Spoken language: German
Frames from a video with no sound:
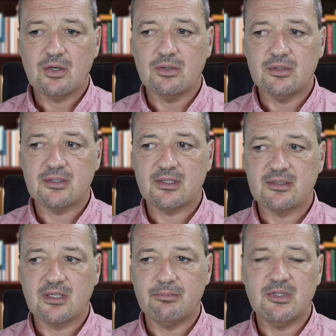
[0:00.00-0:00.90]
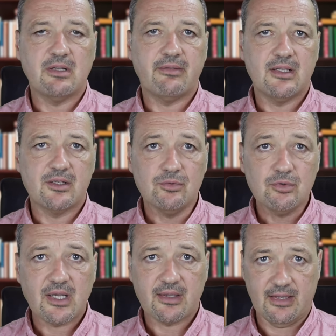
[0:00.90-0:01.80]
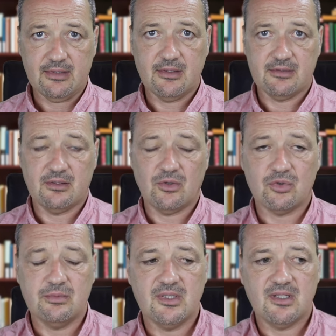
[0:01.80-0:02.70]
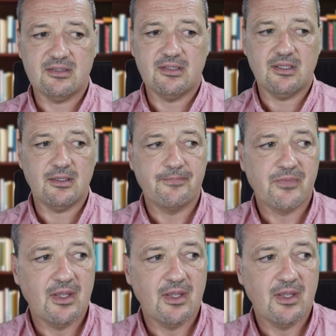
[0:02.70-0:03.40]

Und es gibt mittlerweile genug Erkenntnisse darüber, dass sich